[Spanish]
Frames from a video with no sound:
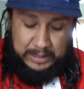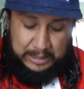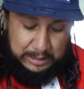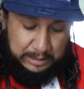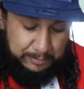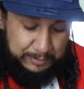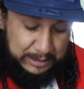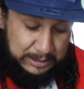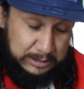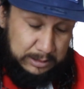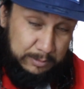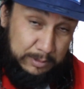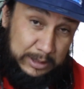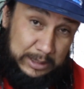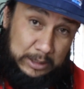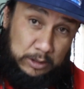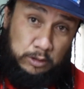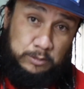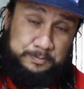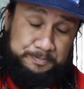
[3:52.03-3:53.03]
vayan a ver ese
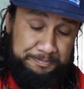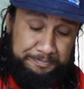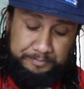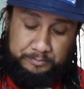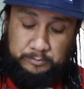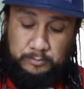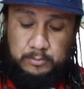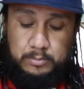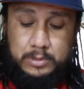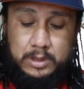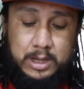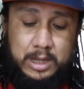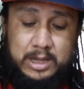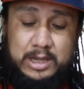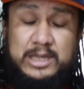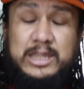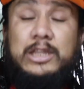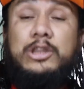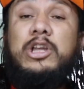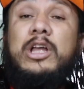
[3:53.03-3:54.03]
video.
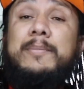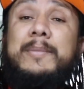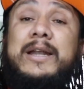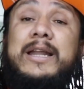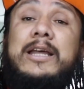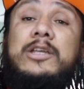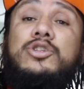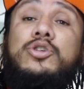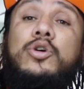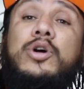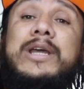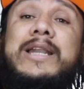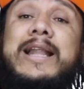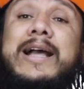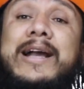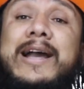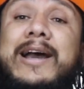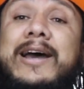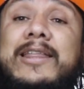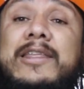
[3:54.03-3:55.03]
Y de todas maneras yo en
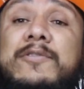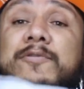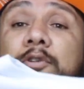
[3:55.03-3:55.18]
la caja de